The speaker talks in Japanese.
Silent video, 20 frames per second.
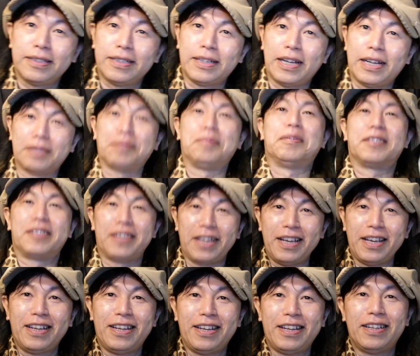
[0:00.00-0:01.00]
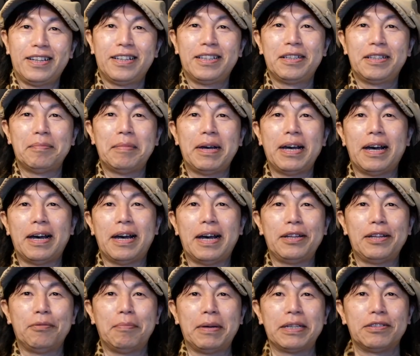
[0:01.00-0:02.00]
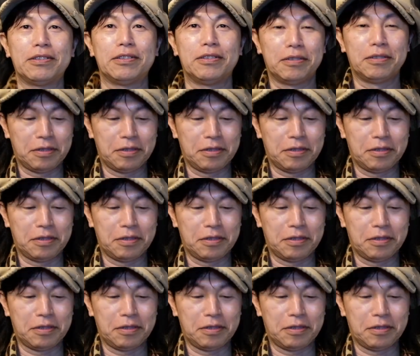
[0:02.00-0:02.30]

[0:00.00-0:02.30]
始めますね、まあ、あのまず、